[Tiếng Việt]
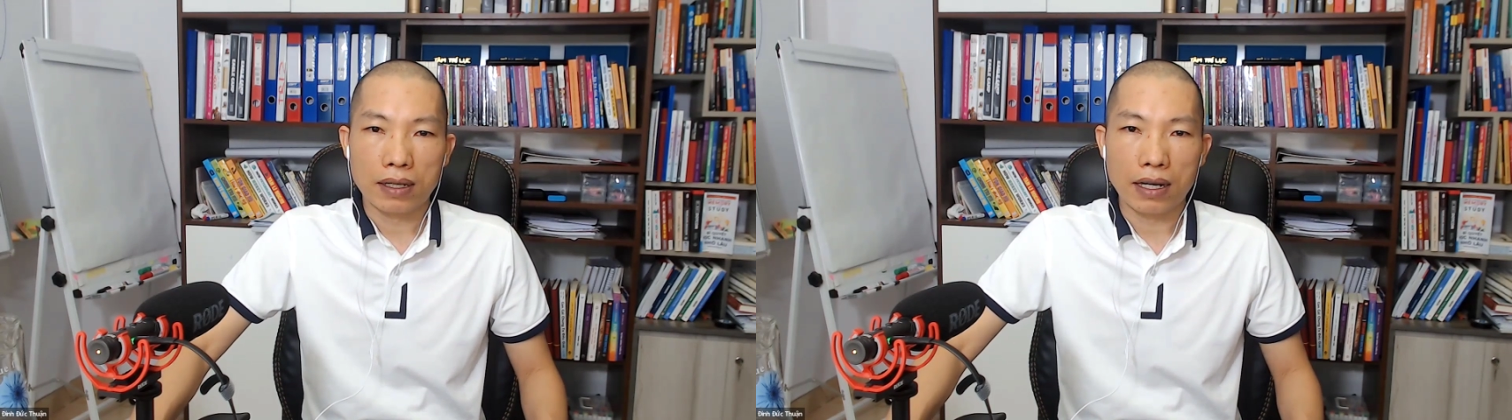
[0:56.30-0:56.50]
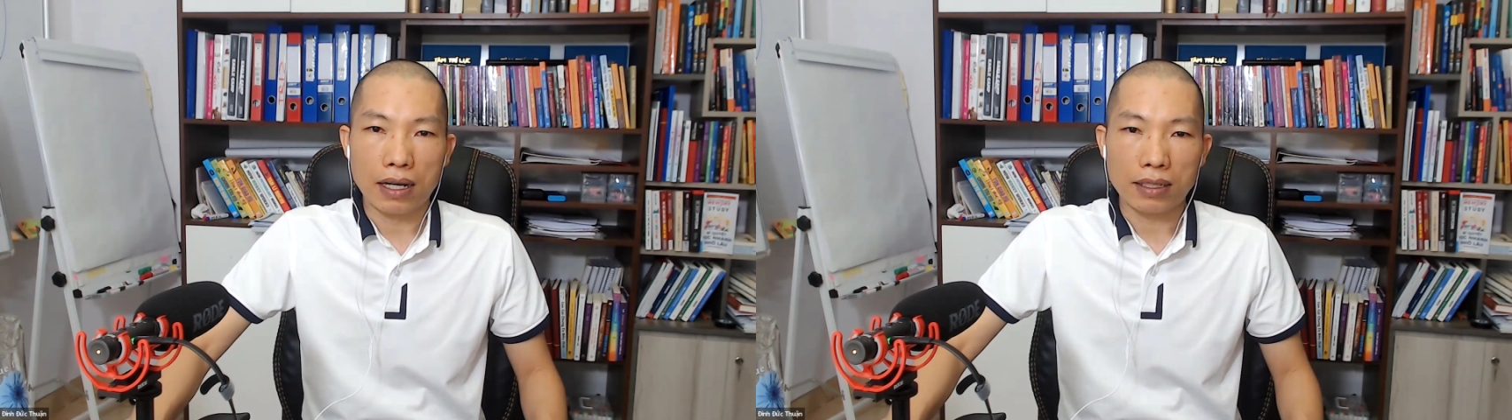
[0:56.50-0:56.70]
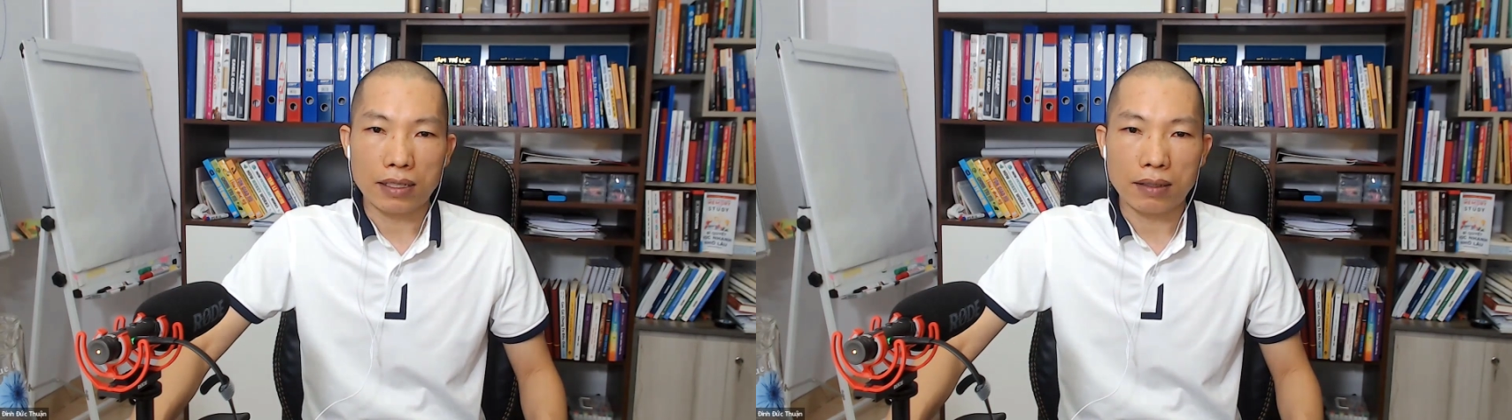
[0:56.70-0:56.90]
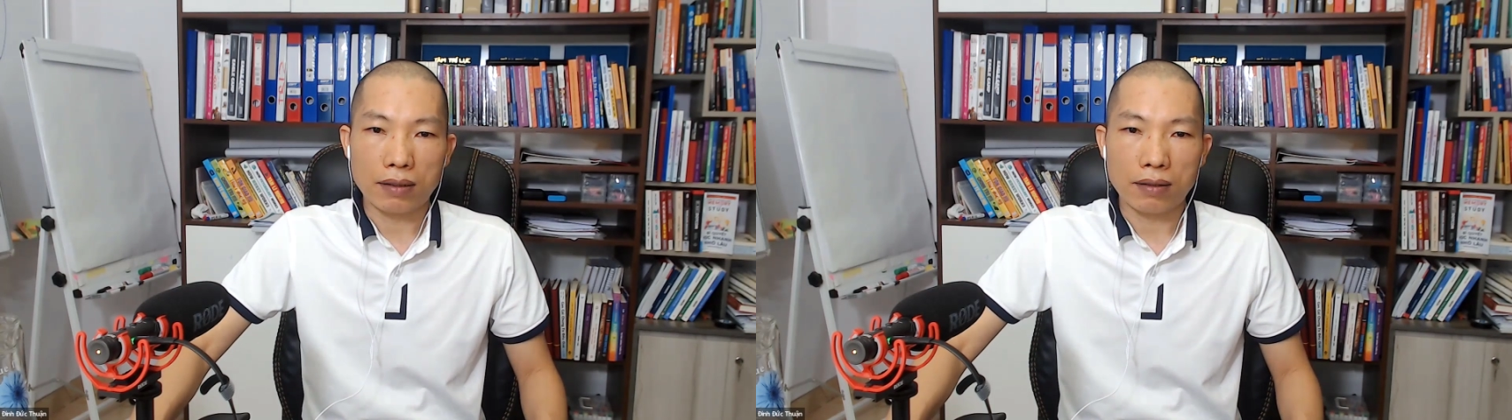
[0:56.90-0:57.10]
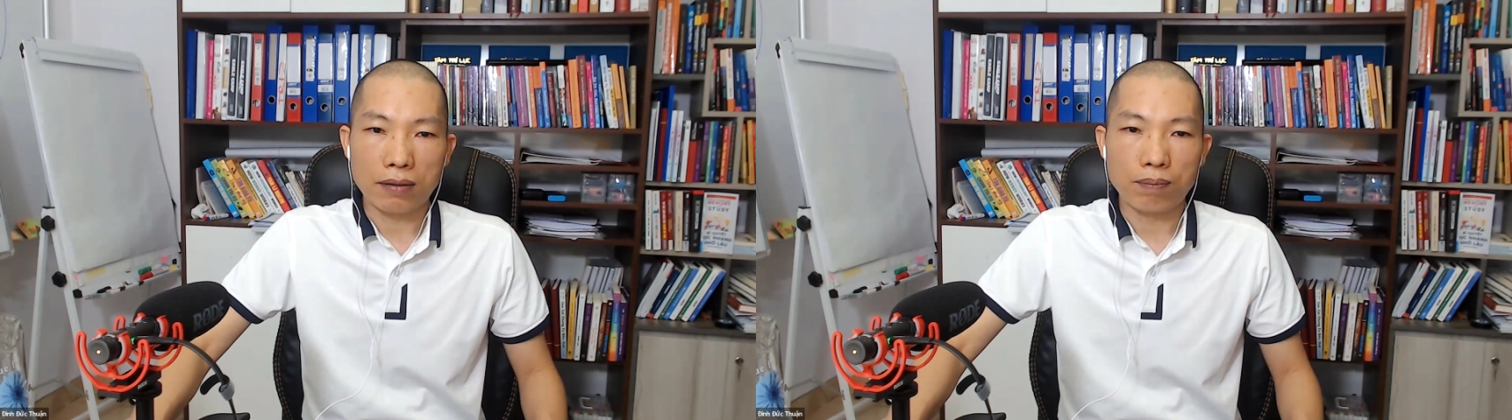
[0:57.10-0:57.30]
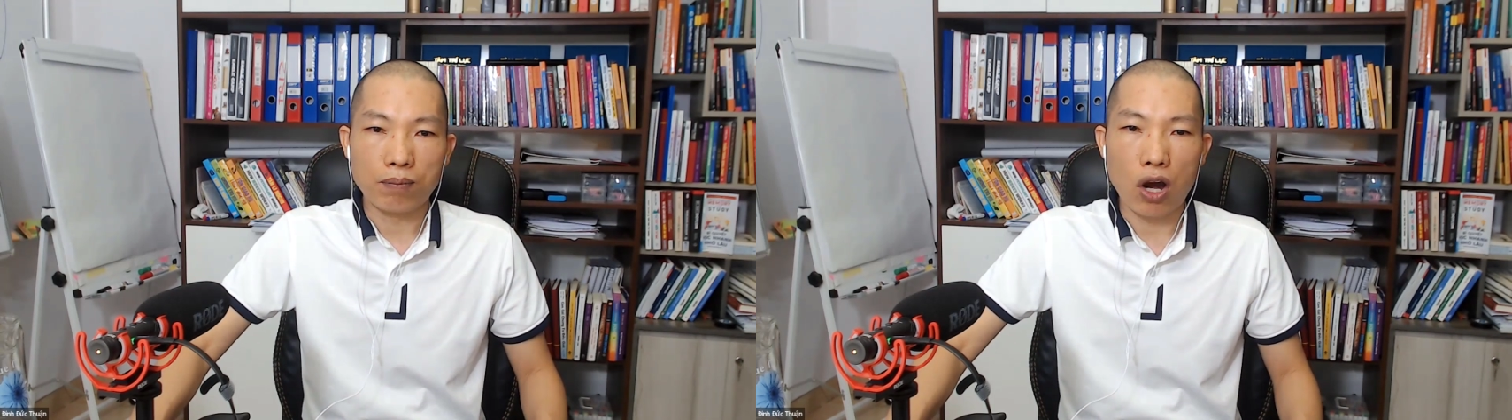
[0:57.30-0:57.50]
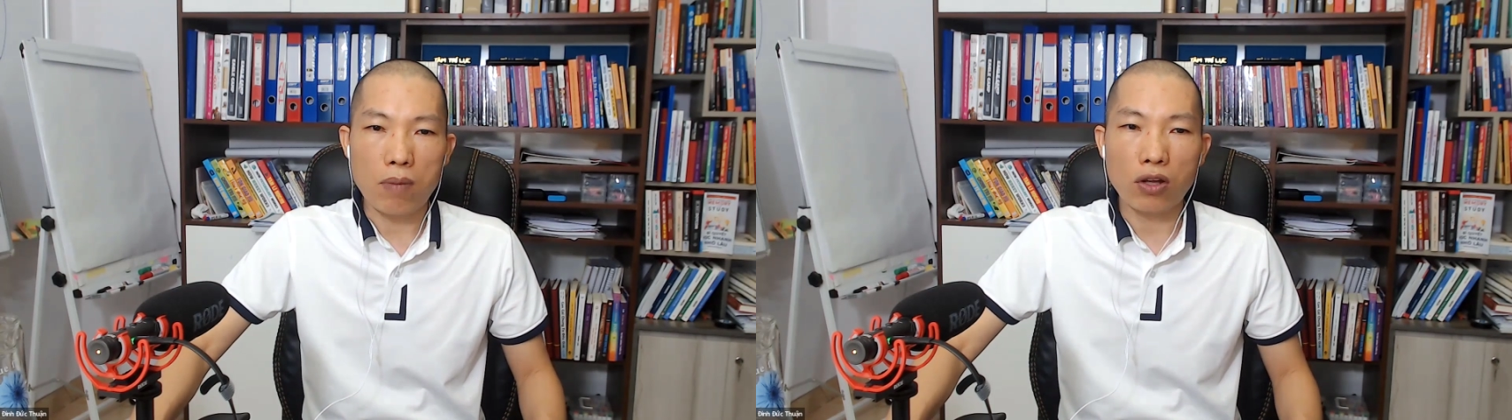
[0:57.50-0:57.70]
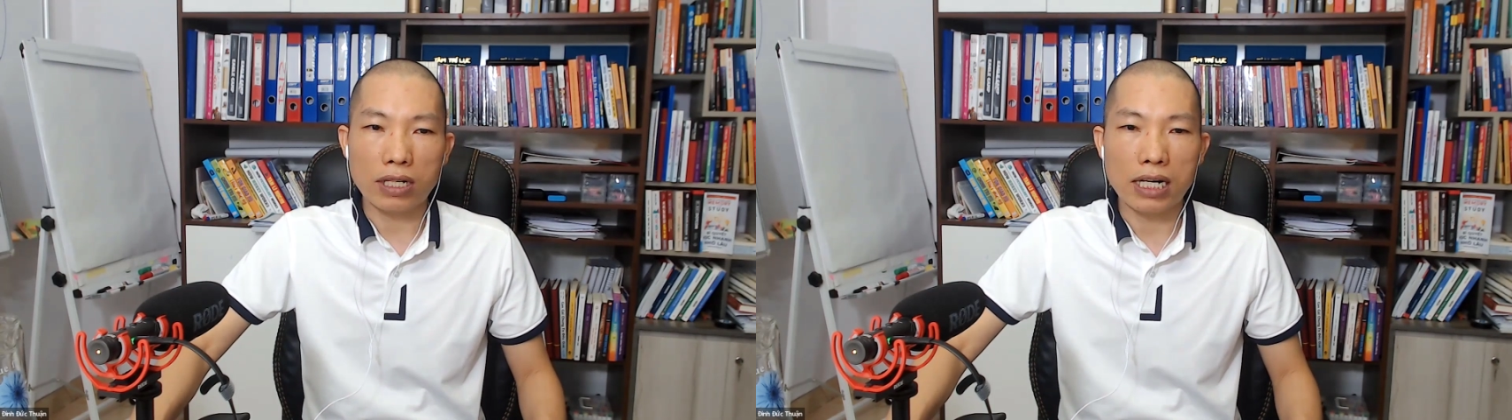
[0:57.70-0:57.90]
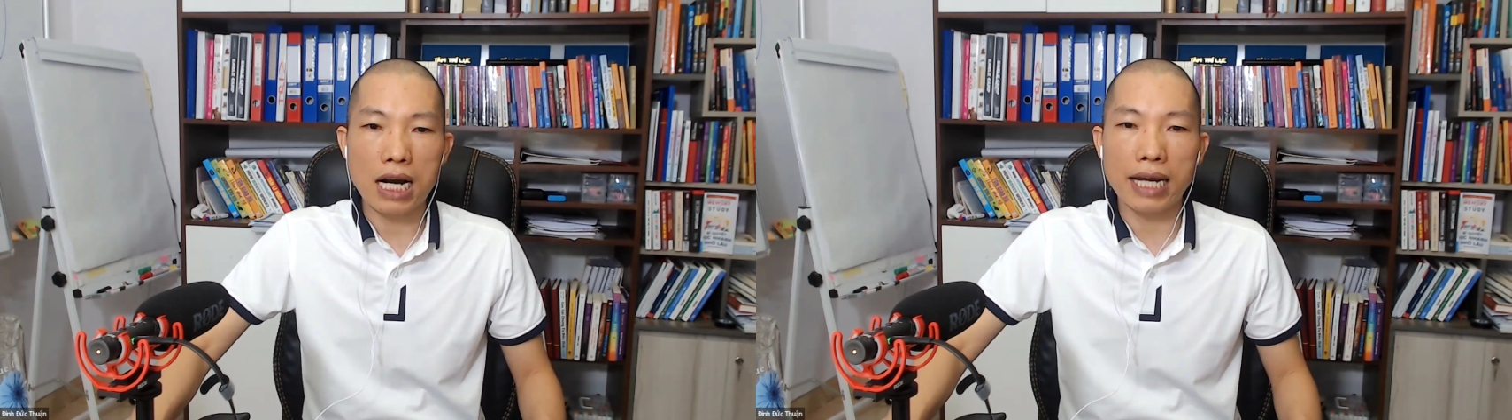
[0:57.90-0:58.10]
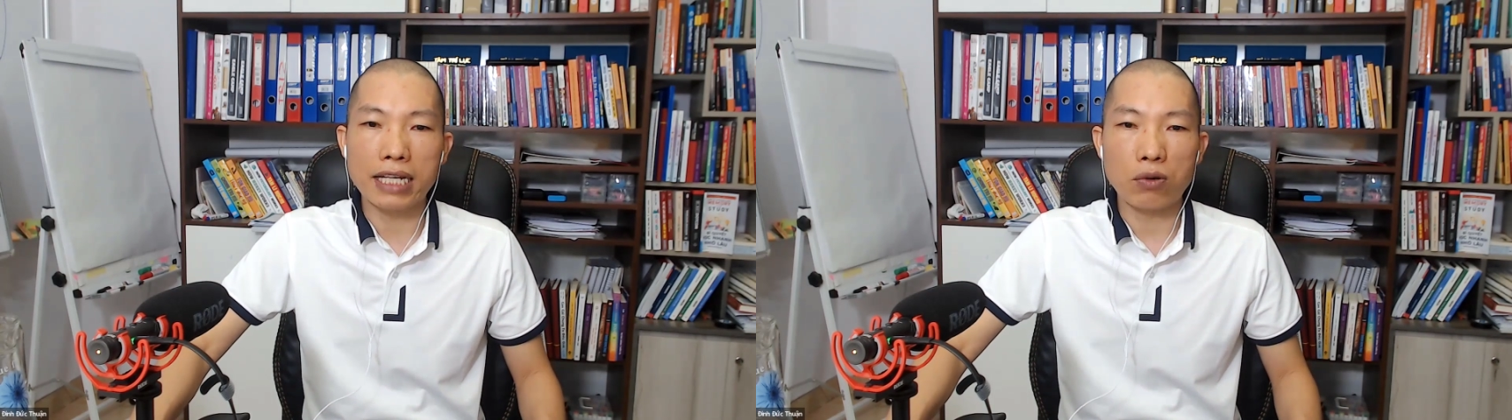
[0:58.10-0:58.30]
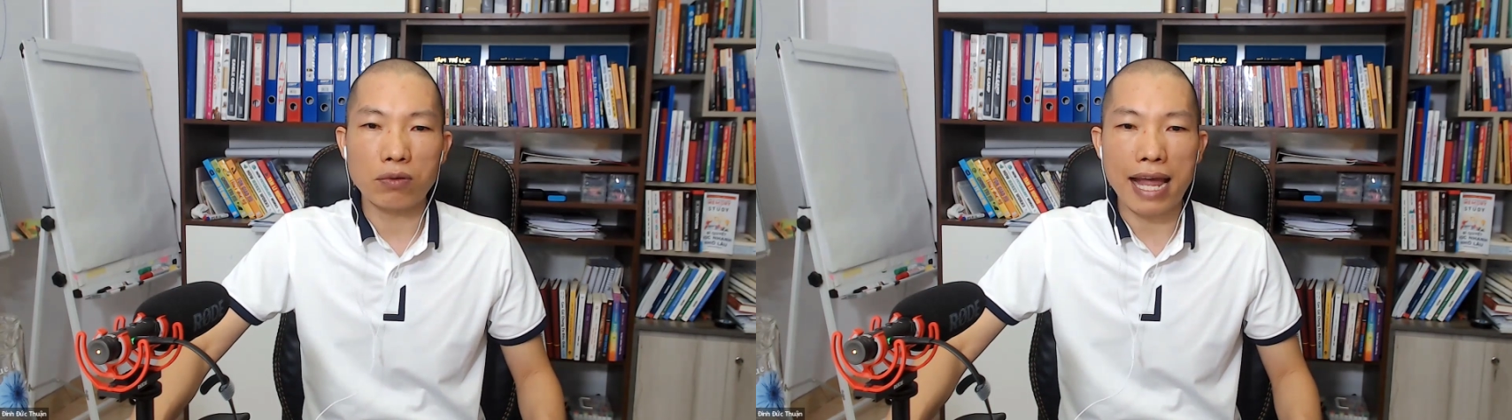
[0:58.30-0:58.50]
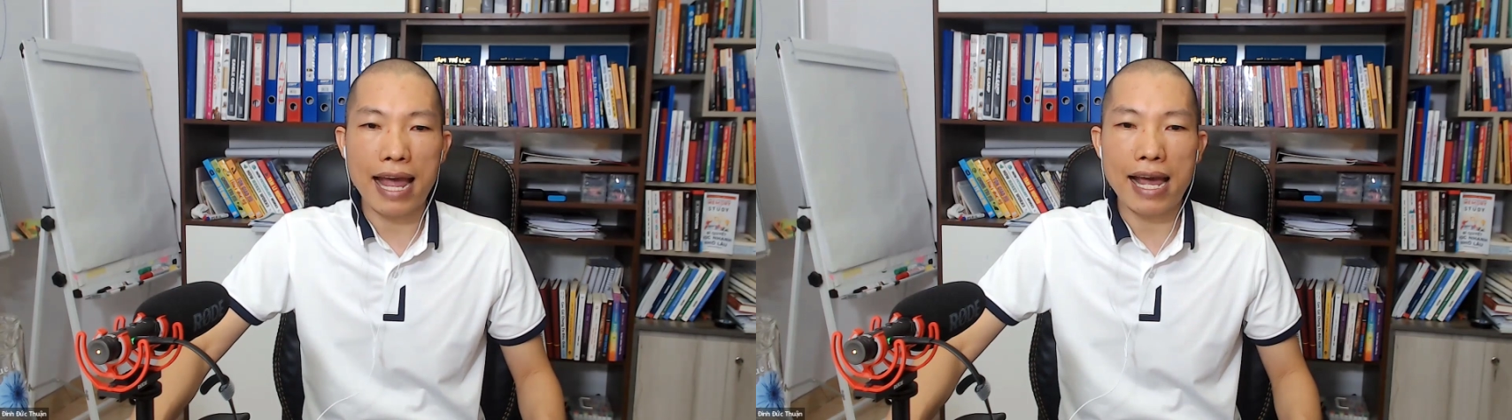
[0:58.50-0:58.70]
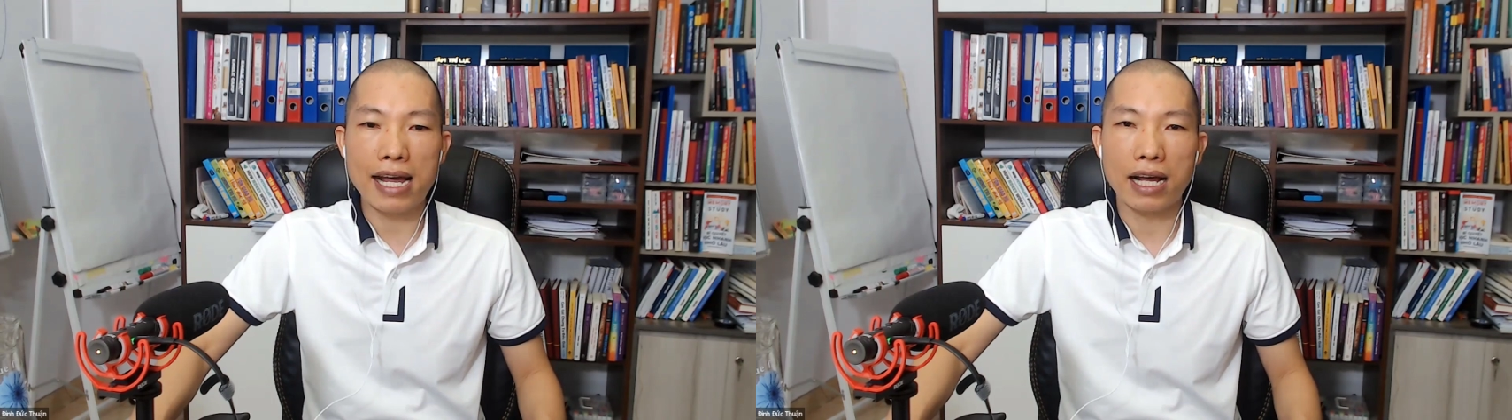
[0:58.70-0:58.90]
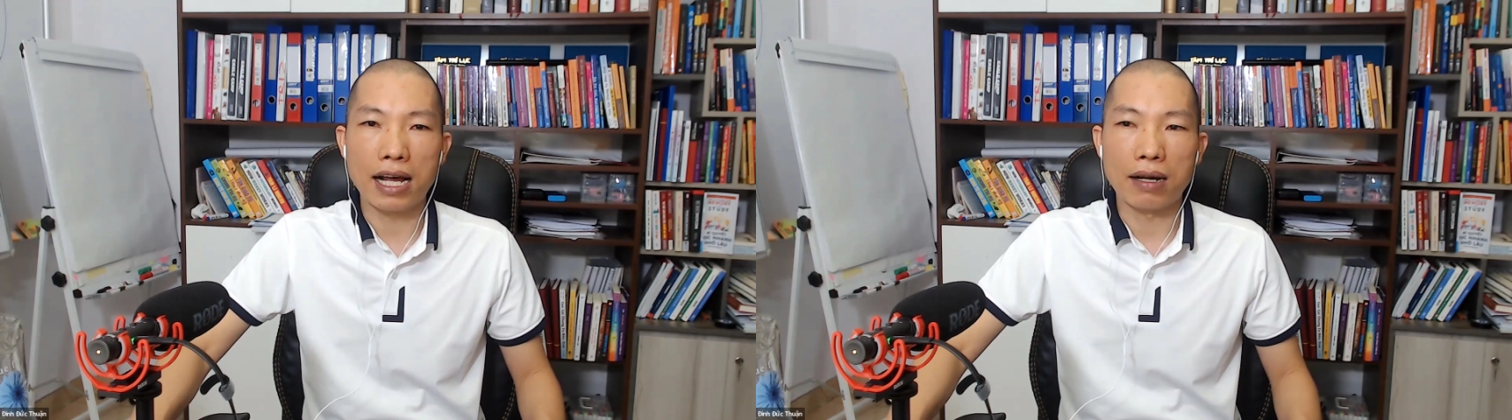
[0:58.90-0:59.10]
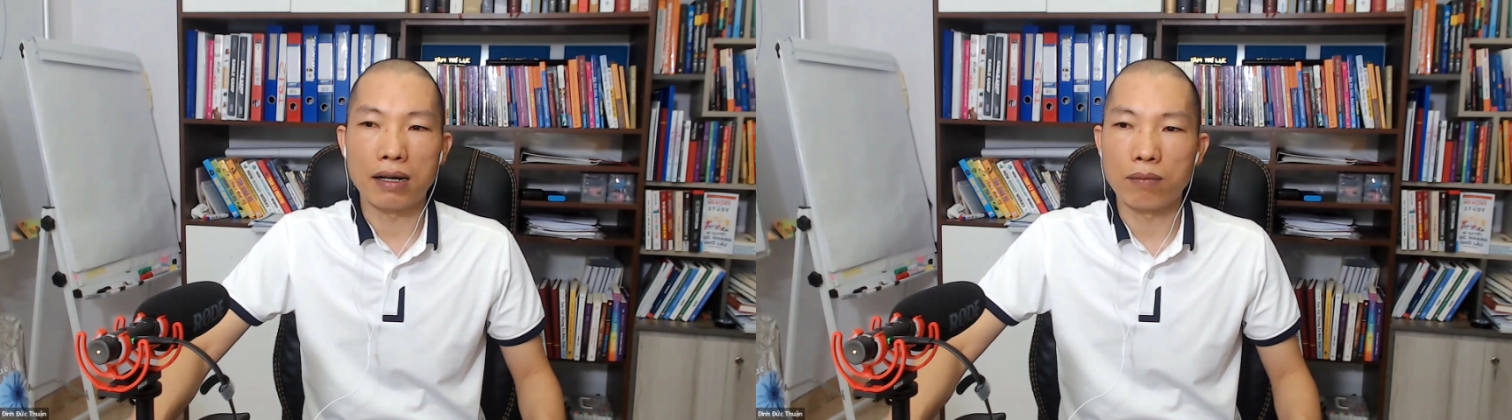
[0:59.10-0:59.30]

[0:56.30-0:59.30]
à, mỗi một người chúng ta à,